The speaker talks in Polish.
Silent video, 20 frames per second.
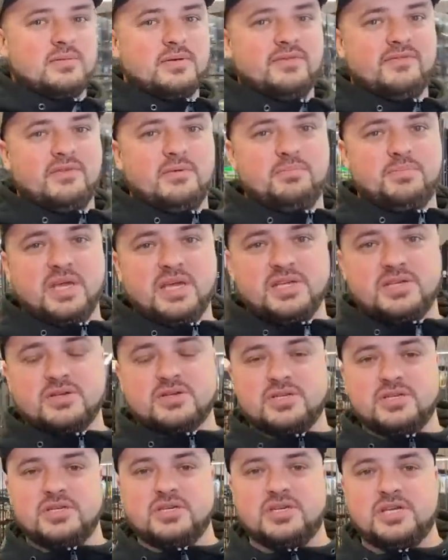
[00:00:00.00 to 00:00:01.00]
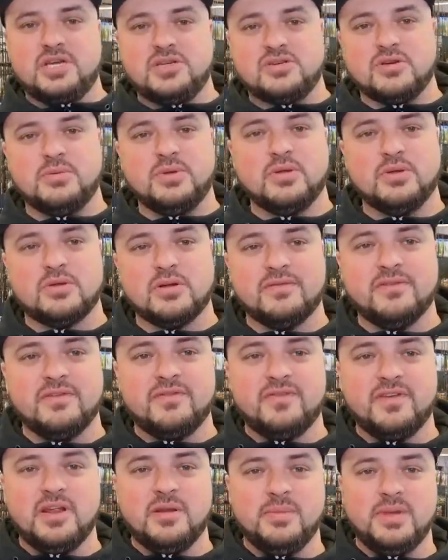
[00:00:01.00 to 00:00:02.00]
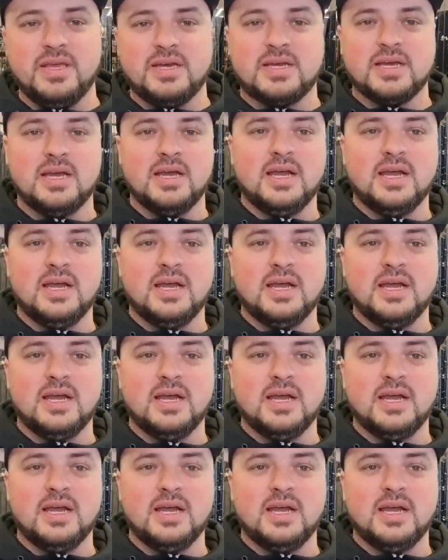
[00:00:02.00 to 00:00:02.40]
nie wiem, 5 czy 10 minutowy filmik